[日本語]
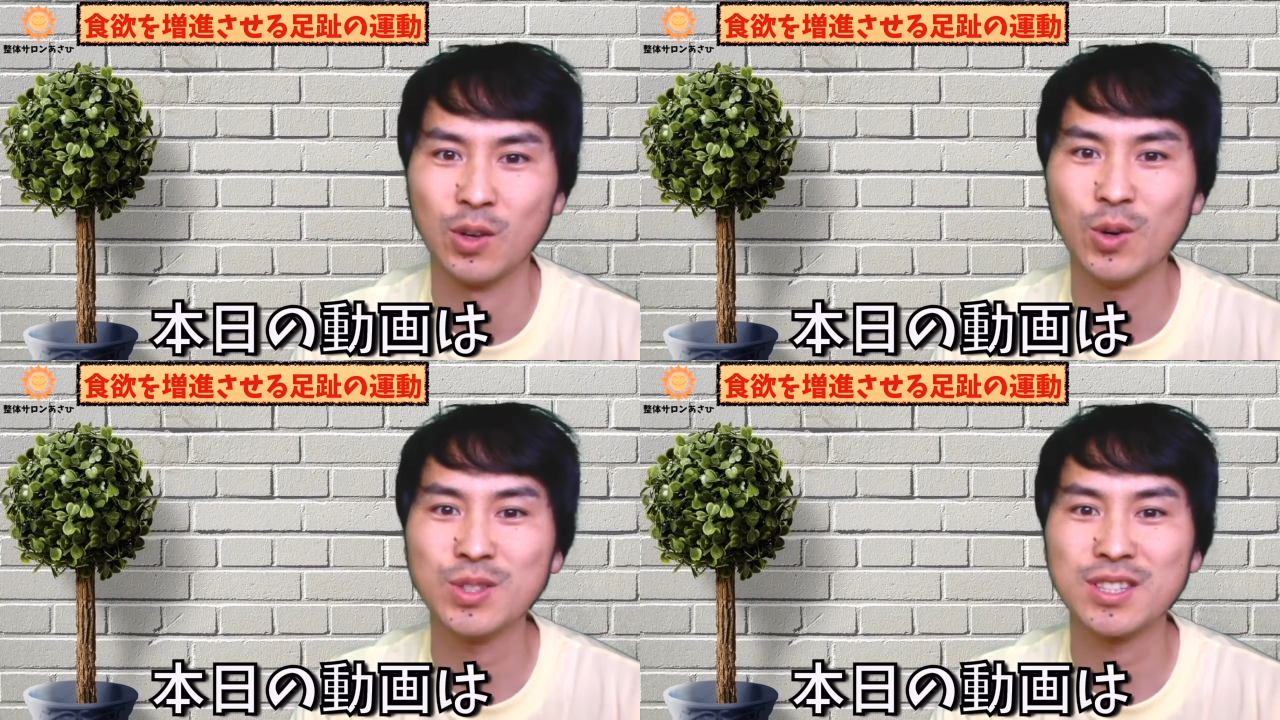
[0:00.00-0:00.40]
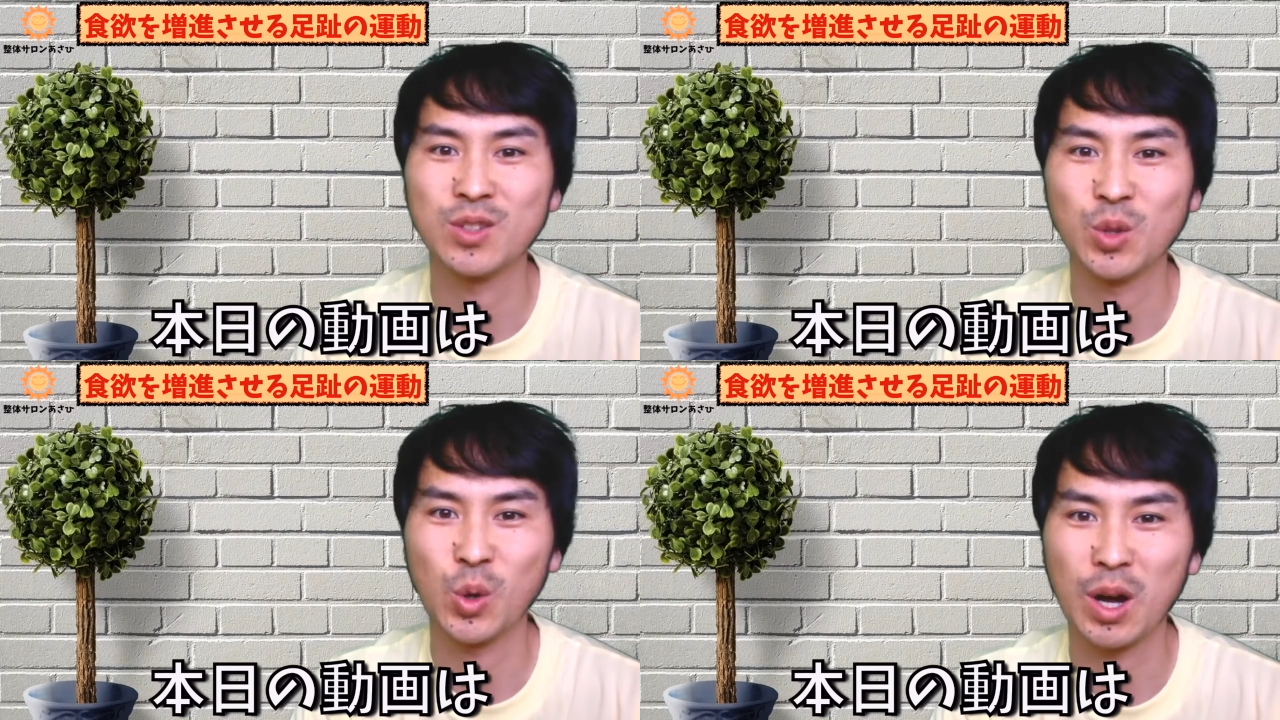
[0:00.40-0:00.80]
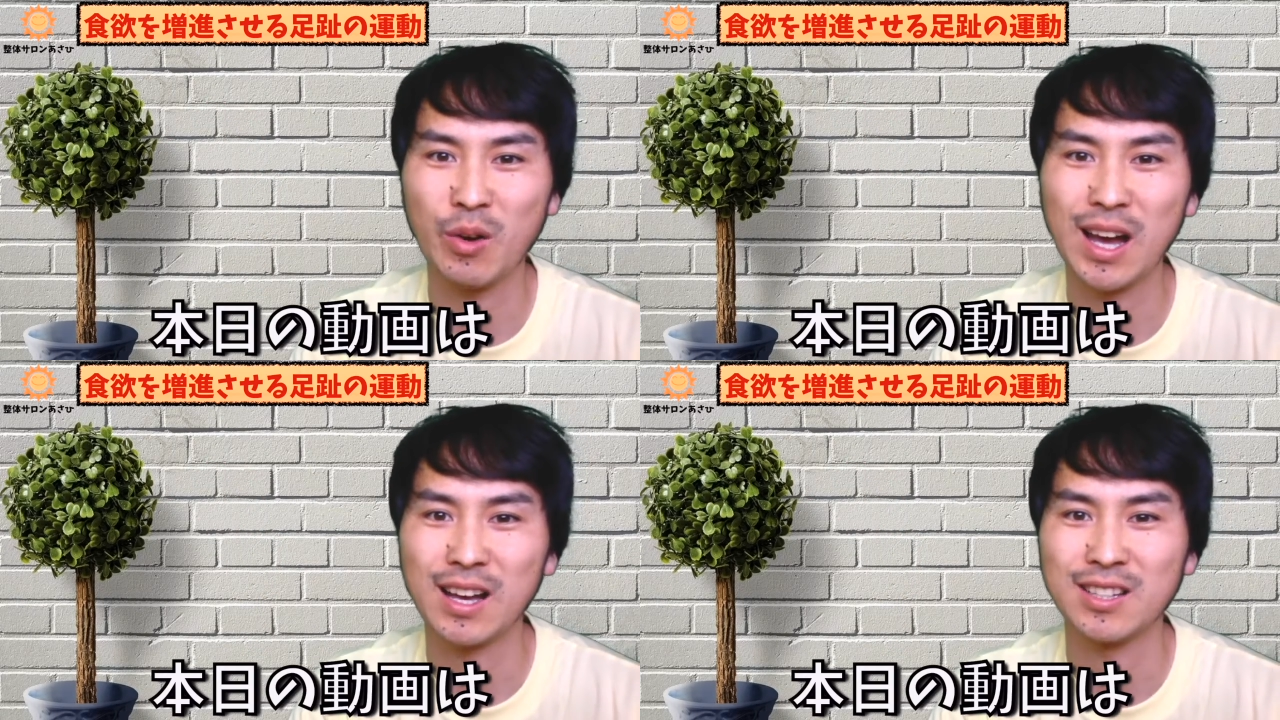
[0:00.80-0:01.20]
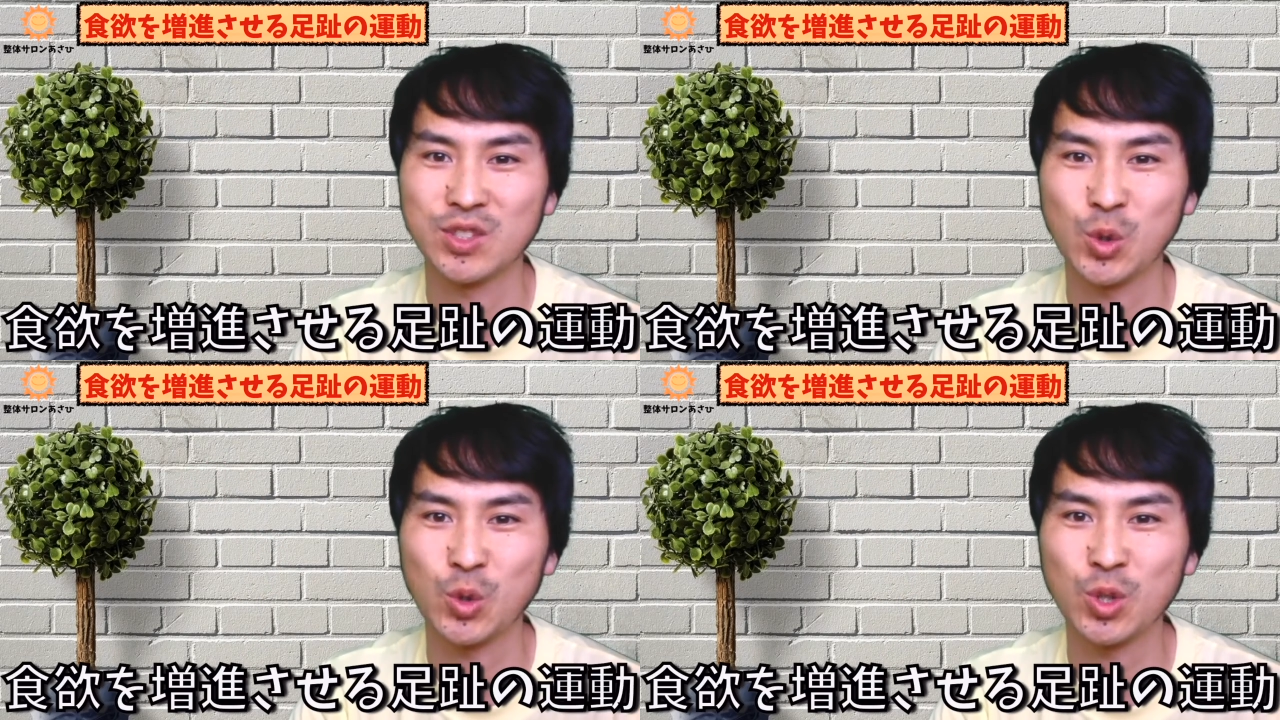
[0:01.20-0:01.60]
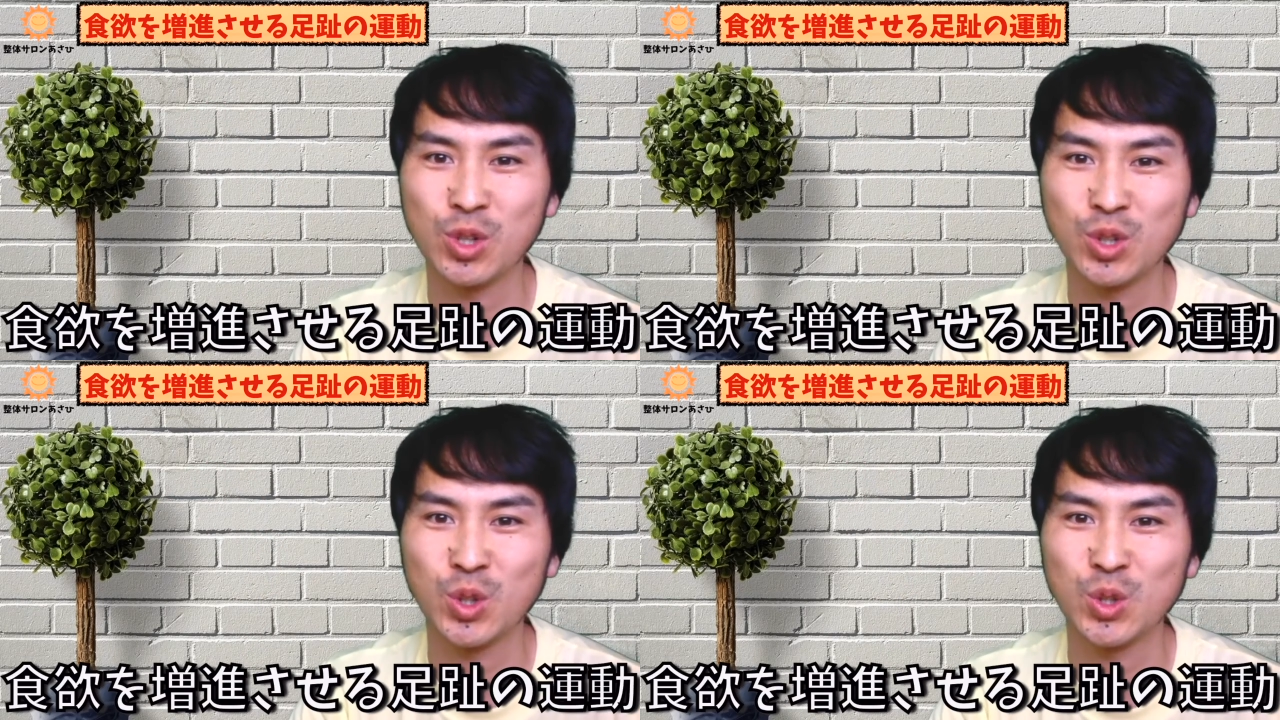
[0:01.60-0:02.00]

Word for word: 本日の動画は、食欲